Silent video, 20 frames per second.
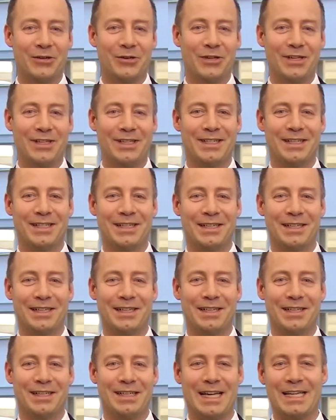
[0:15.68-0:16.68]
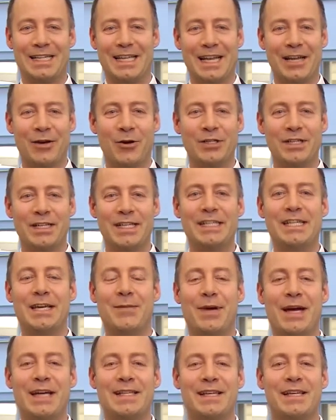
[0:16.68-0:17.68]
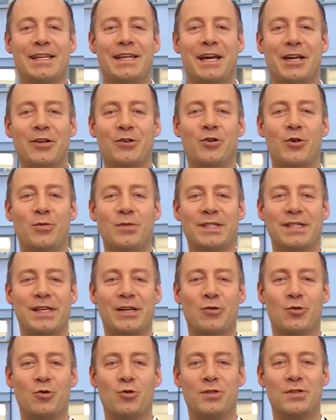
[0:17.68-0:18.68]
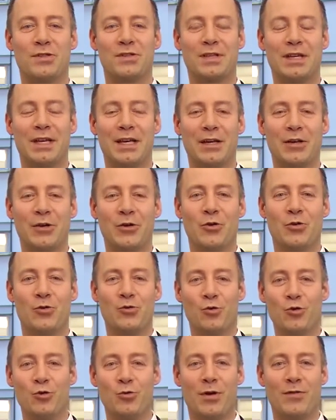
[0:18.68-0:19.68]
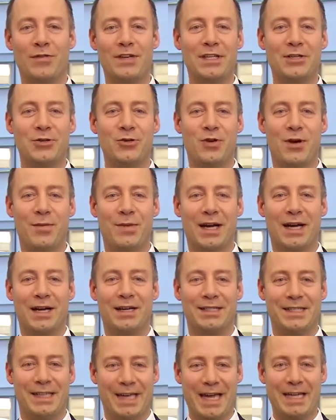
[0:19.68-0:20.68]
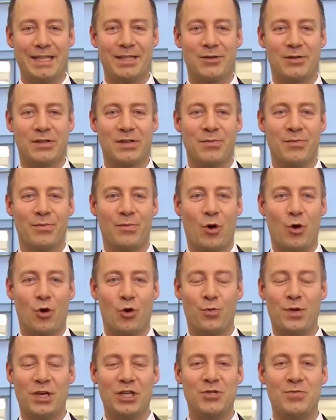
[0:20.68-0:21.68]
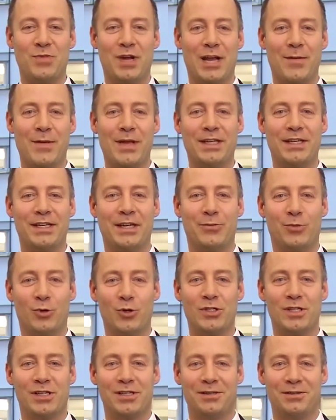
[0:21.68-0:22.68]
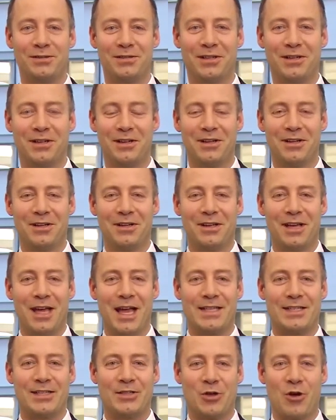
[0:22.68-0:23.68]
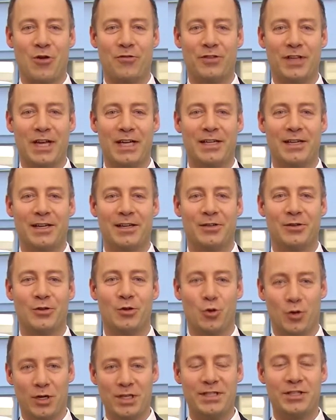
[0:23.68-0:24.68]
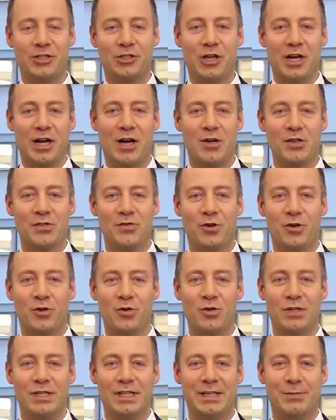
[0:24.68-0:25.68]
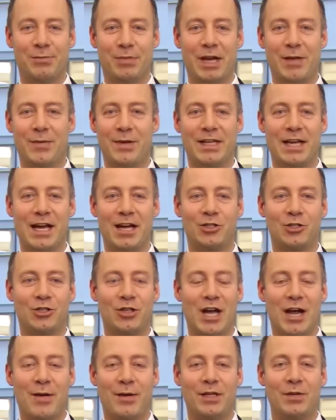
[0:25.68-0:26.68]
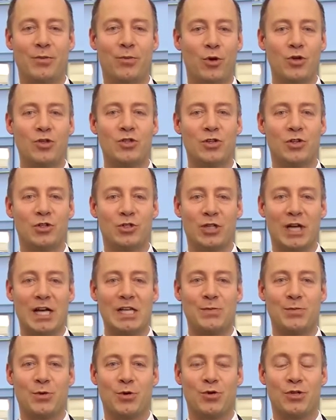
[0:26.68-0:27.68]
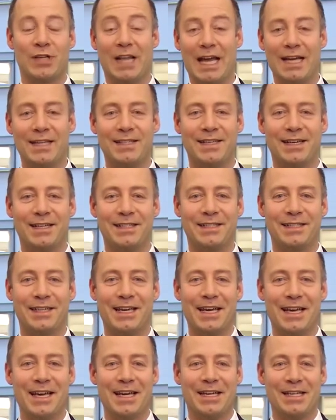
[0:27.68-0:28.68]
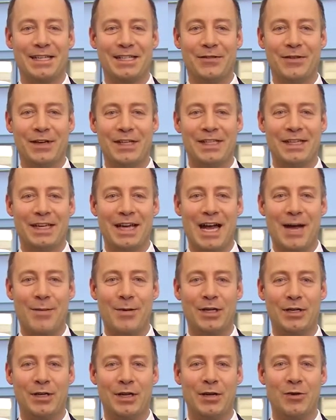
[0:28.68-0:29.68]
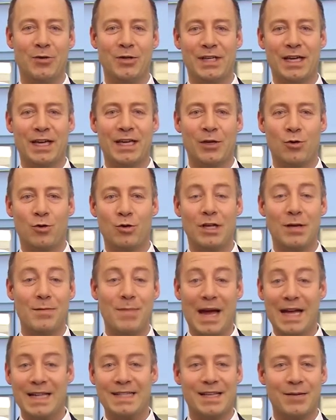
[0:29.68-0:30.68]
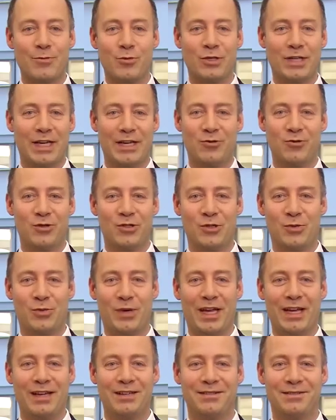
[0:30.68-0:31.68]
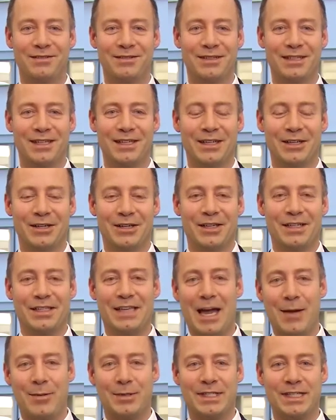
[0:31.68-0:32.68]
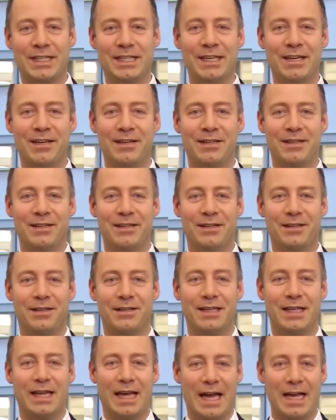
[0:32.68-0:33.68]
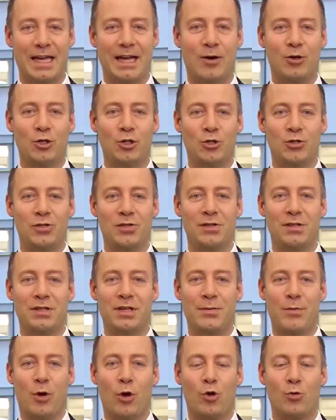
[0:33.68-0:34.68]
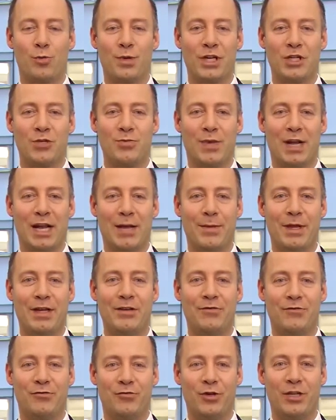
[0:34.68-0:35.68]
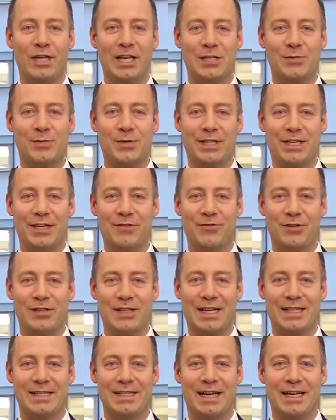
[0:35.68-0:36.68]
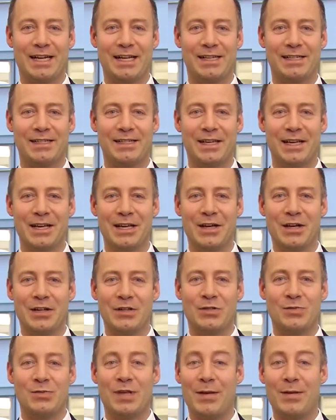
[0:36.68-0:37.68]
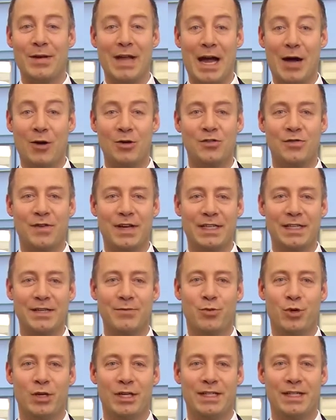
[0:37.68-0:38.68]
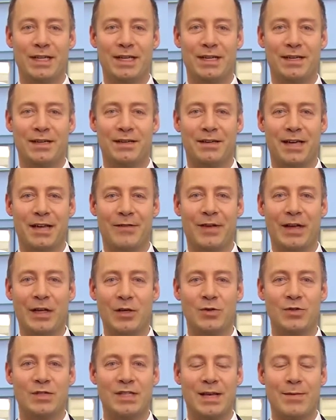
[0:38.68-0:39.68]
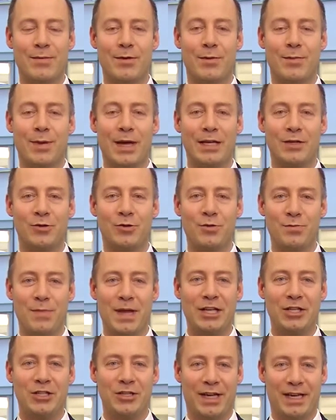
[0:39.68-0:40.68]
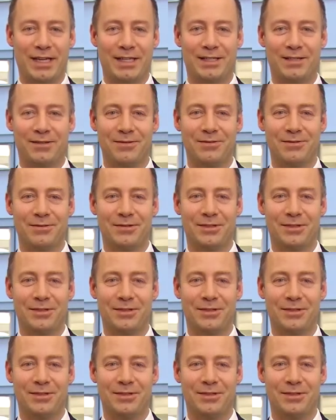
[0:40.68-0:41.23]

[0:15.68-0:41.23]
Und da ich leider heute nicht dabei sein kann, kommt dieser Gruß nun über Video, aber direkt aus dem Europäischen Parlament hier in Brüssel. Es ist oft eine logistische Herausforderung, die parlamentarische Arbeit in Brüssel und Straßburg und gleichzeitig die wichtige Arbeit in unserer Region gemeinsam unter einen Hut zu bringen. Ich arbeite hier in drei Ausschüssen im Europäischen Parlament für die SPD, für Sachsen-Anhalt, zum Teil in der auswärtigen Politik, Entwicklungszusammenarbeit und Menschenrechte.